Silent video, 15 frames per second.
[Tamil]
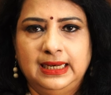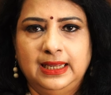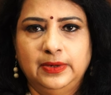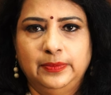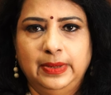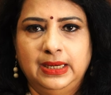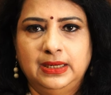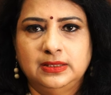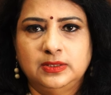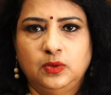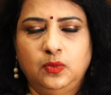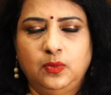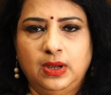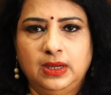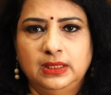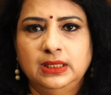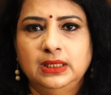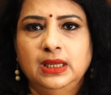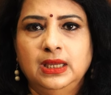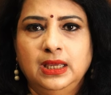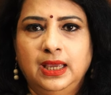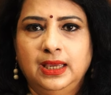எல்லாருமே என்ன சொல்லுவாங்க
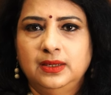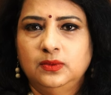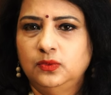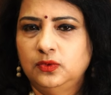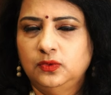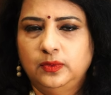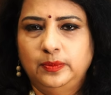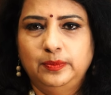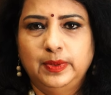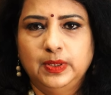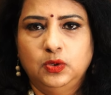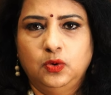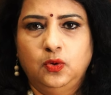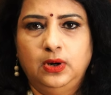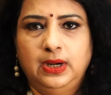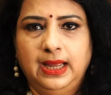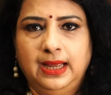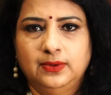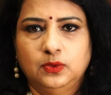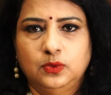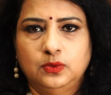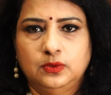எங்கள் ஊர் ரொம்ப
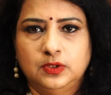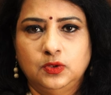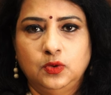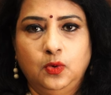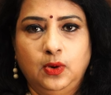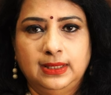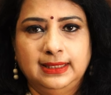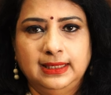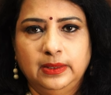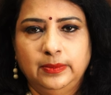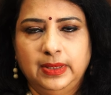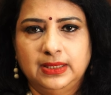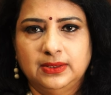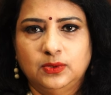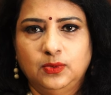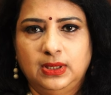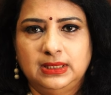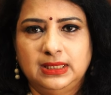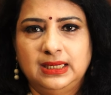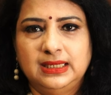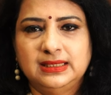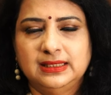கோல்டாக இருக்கும் ஸ்னோ அதிகமாக இருக்கும் அதனால்